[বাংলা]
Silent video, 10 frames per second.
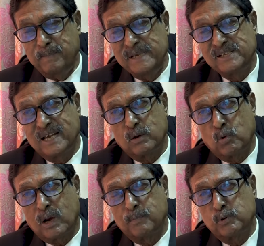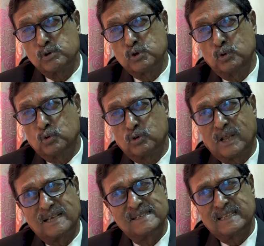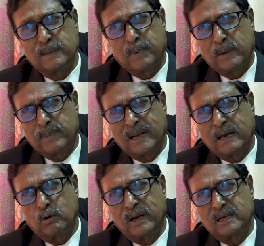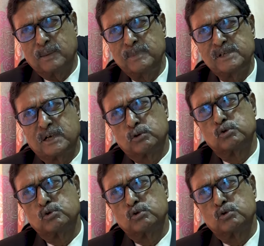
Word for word: বিচার করা পর্যন্ত তারা যেতে পারবে না কারণ একটা বিচার তো